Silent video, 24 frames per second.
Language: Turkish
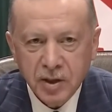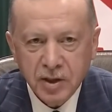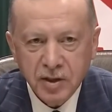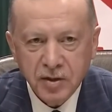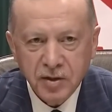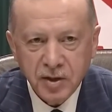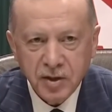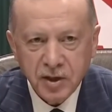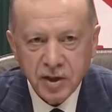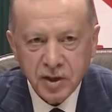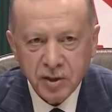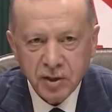
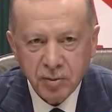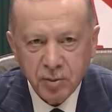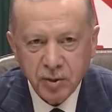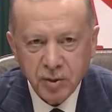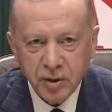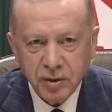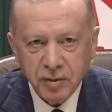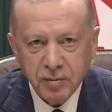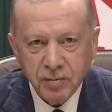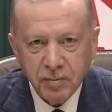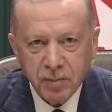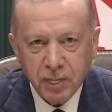Bilindiği
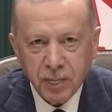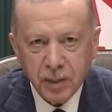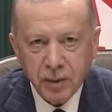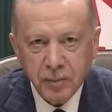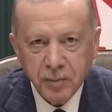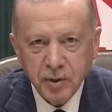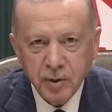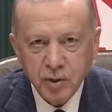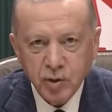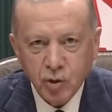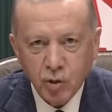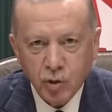gibi
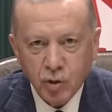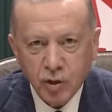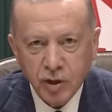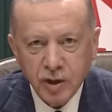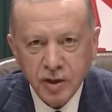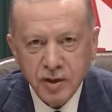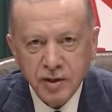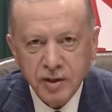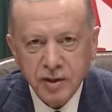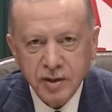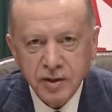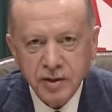bir
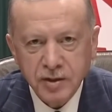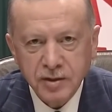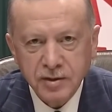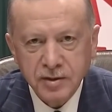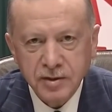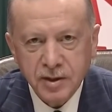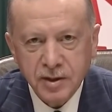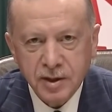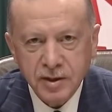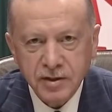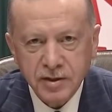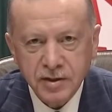sonraki
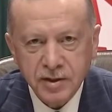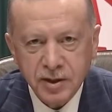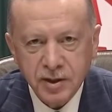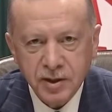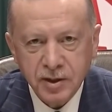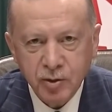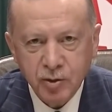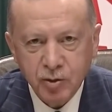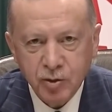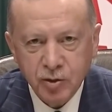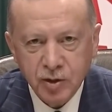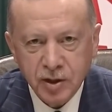yılın
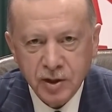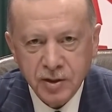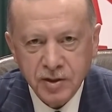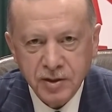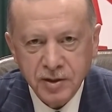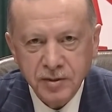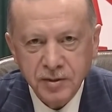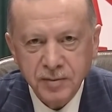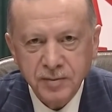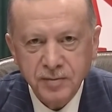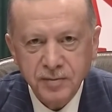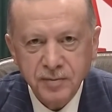asgari
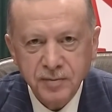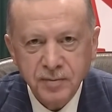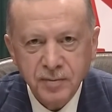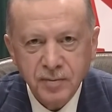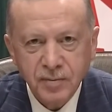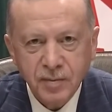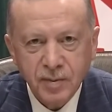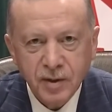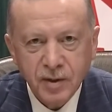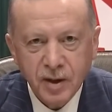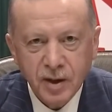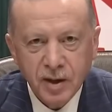ücreti
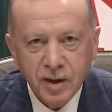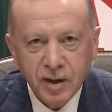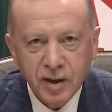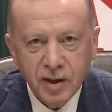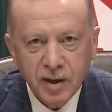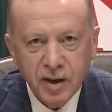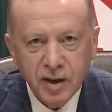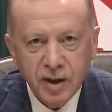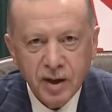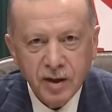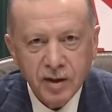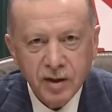
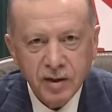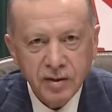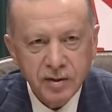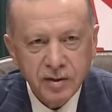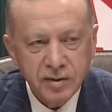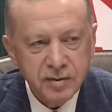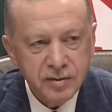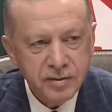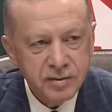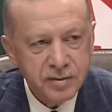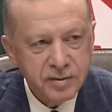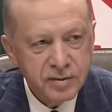her
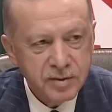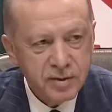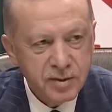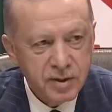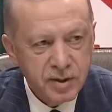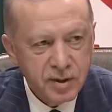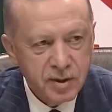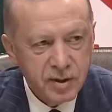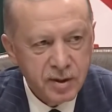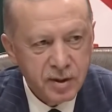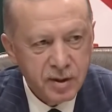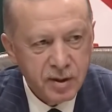yılın
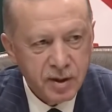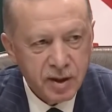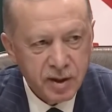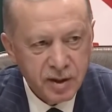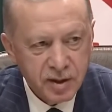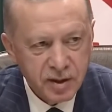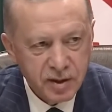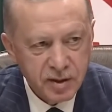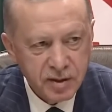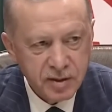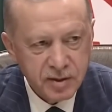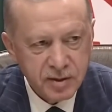
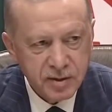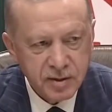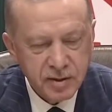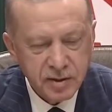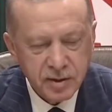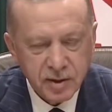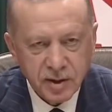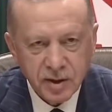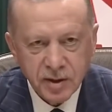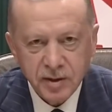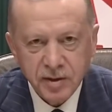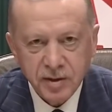
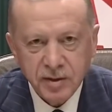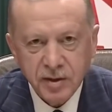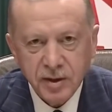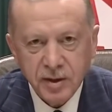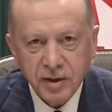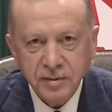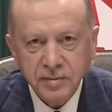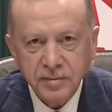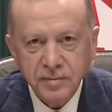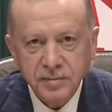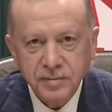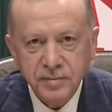Aralık
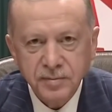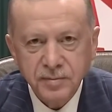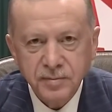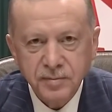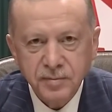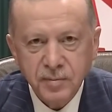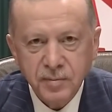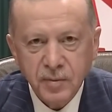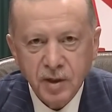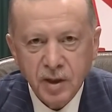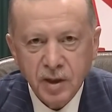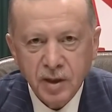ayında
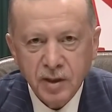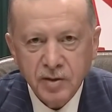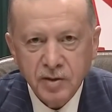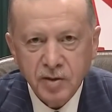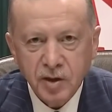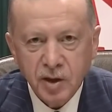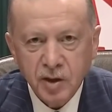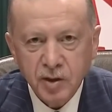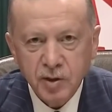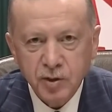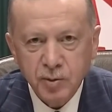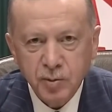
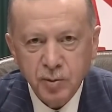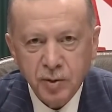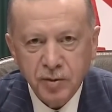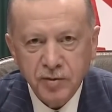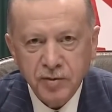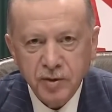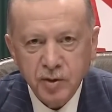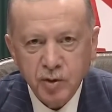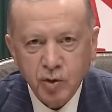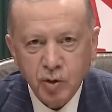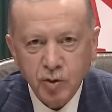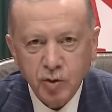
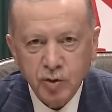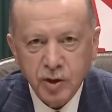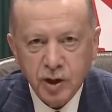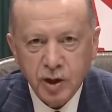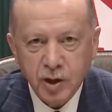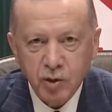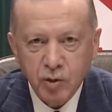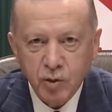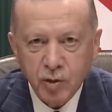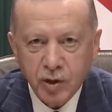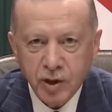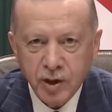Çalışma ve
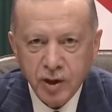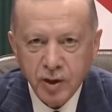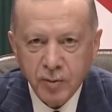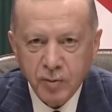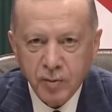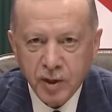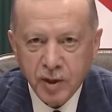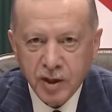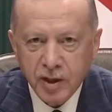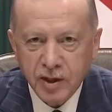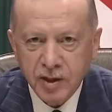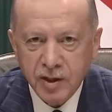Sosyal
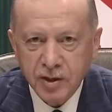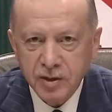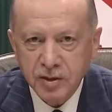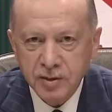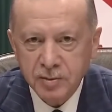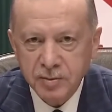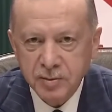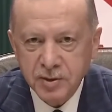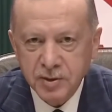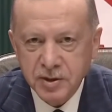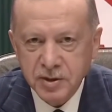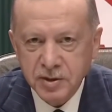Güvenlik
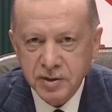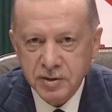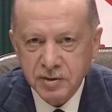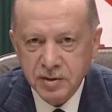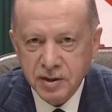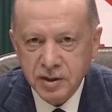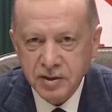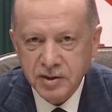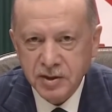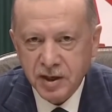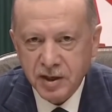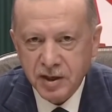
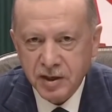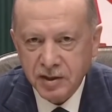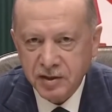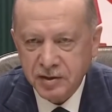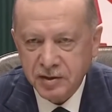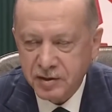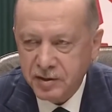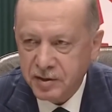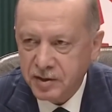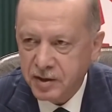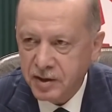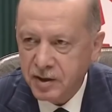Bakanlığımızın
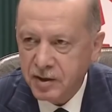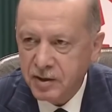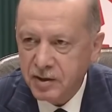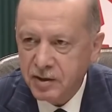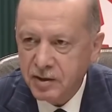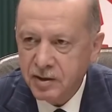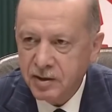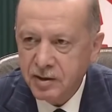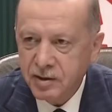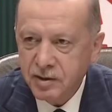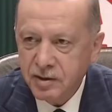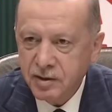
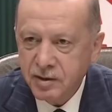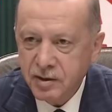nezaretinde